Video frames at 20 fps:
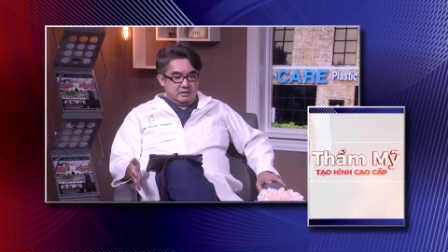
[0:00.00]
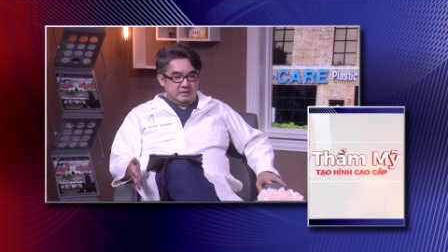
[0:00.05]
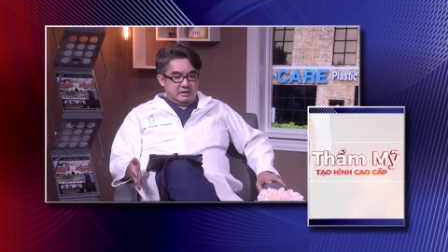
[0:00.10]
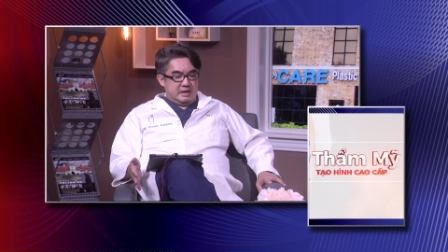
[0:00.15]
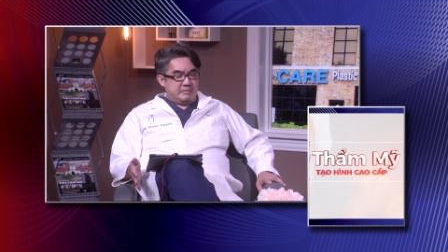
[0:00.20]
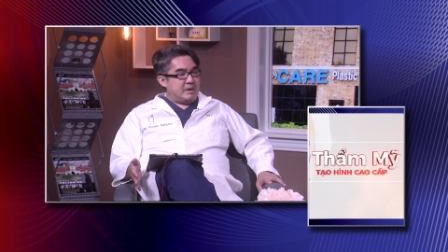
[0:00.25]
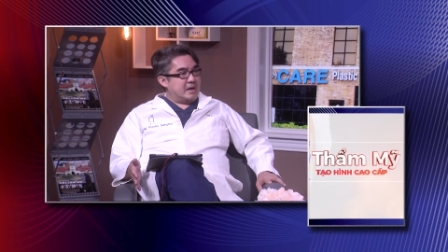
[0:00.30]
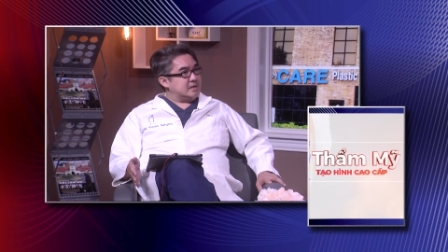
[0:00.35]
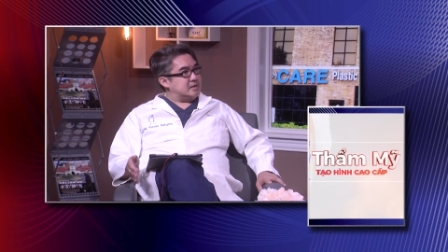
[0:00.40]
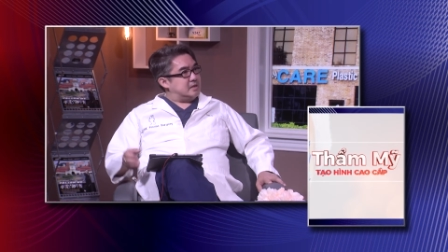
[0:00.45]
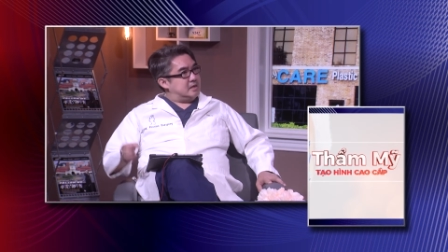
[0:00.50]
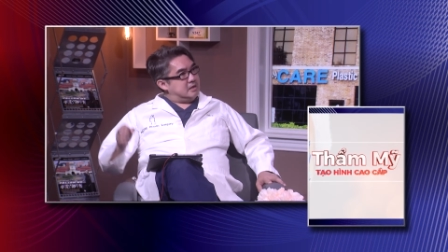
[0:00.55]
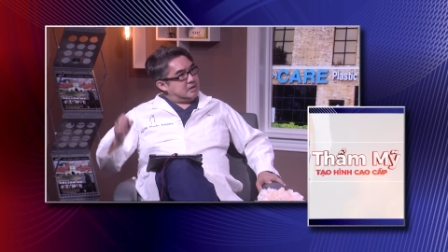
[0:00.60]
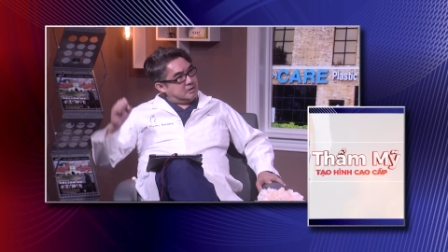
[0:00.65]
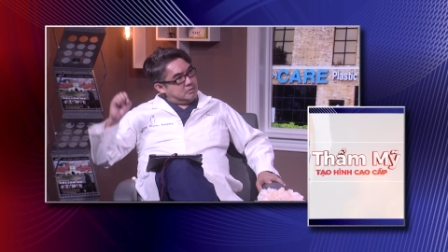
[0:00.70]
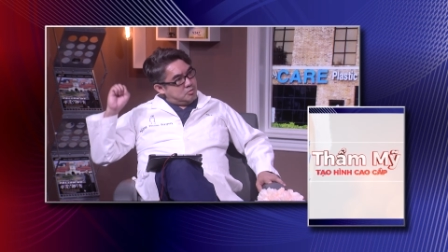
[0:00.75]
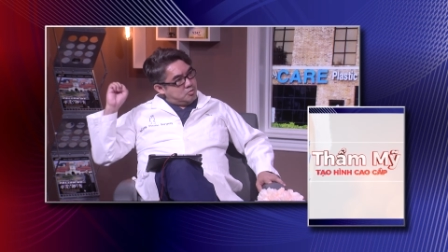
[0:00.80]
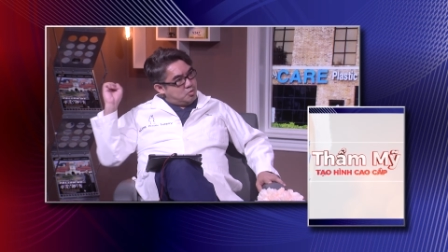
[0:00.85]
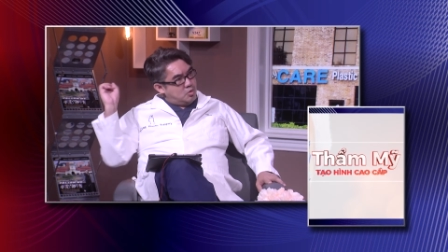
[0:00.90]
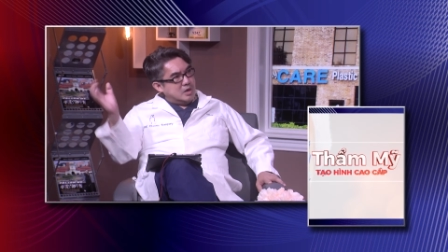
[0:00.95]
vậy bác sĩ
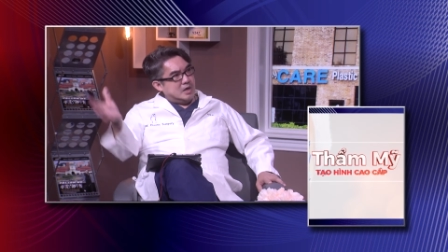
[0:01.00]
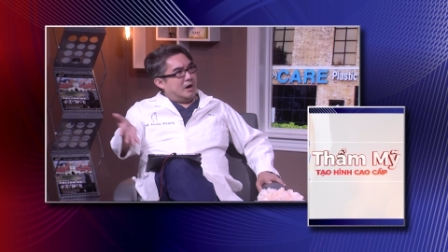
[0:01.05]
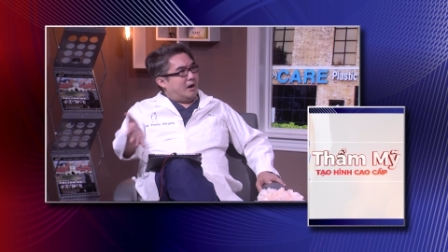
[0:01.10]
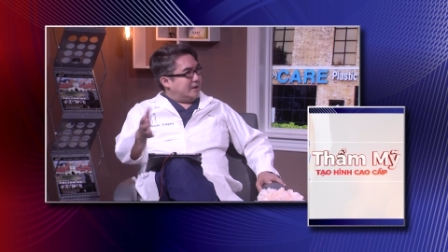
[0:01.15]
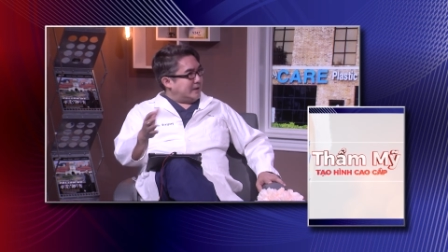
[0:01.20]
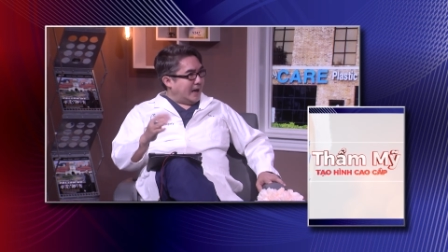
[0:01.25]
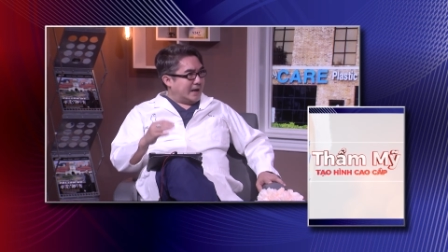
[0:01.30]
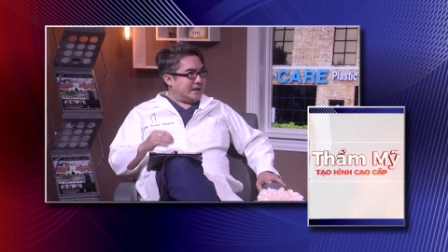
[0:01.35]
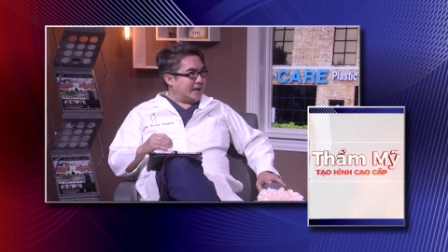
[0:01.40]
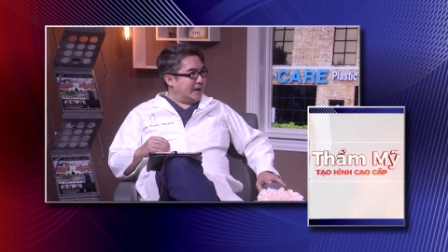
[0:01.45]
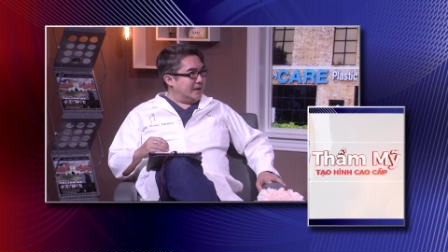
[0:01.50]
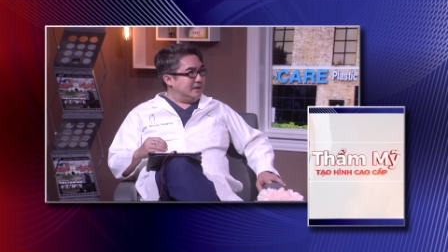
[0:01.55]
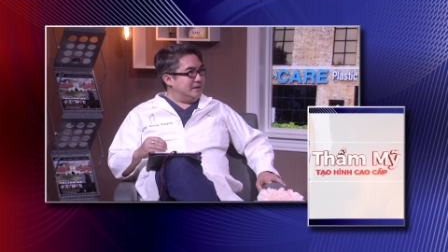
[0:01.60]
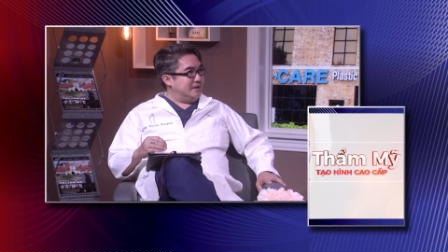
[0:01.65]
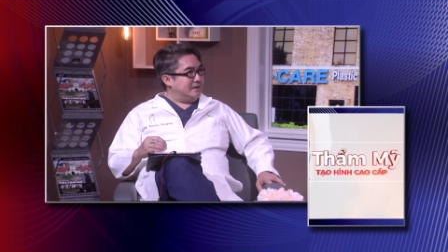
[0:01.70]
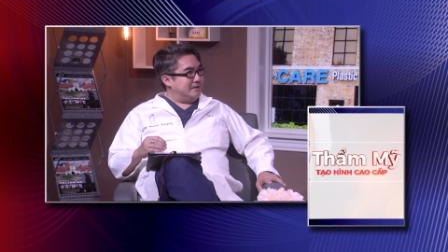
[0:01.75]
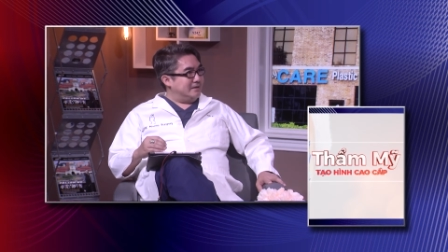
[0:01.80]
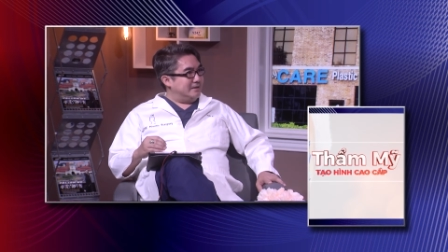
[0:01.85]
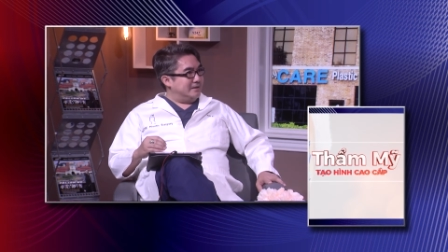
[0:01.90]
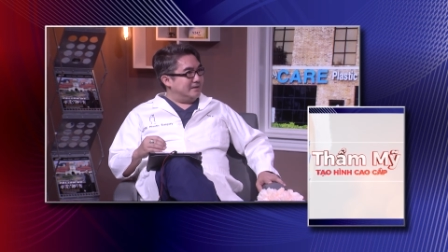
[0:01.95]
cứ quất họ thẳng cẳng đi
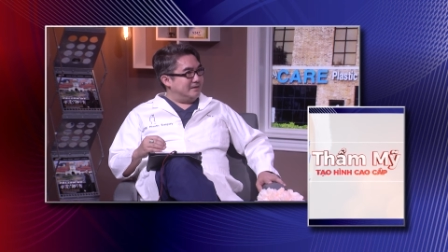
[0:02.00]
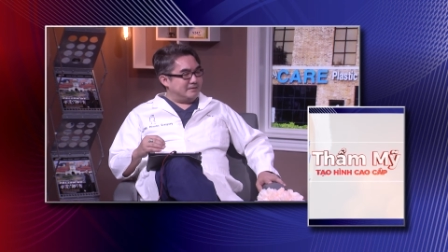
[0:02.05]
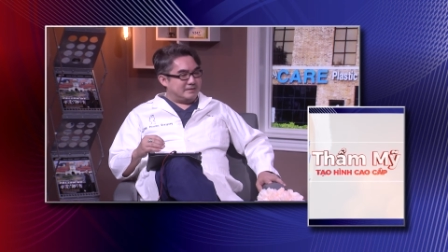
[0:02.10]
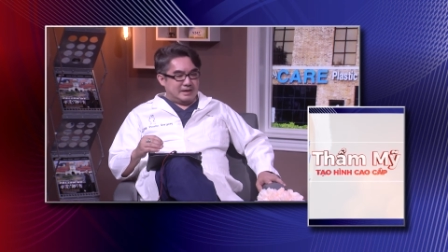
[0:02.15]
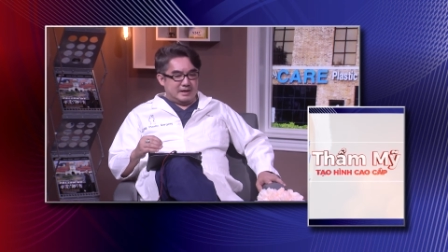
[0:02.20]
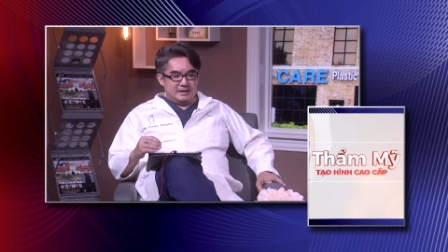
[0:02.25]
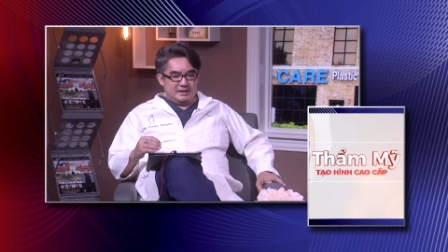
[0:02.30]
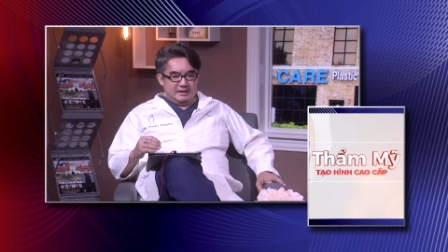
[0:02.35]
ok